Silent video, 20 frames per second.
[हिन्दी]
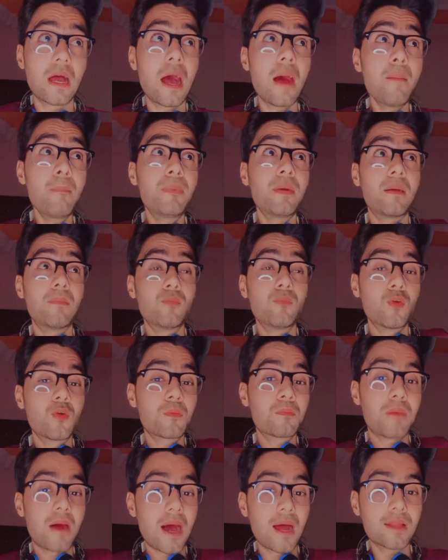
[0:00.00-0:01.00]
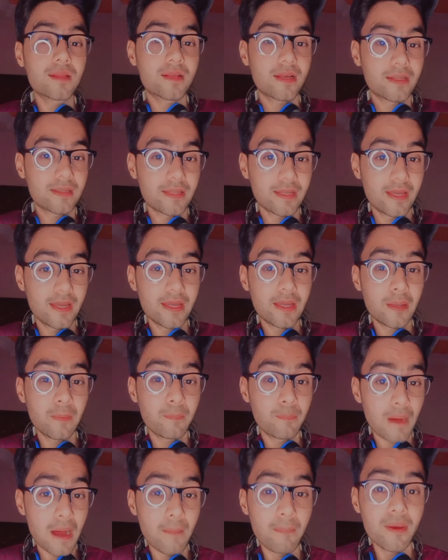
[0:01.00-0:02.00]
अब हम लोग बात करते हैं कि
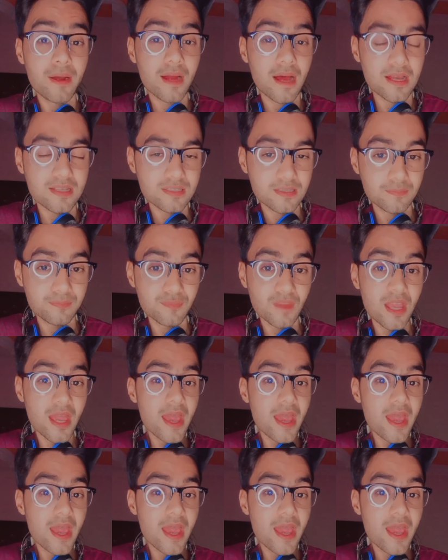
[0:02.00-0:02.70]
बाबर आजम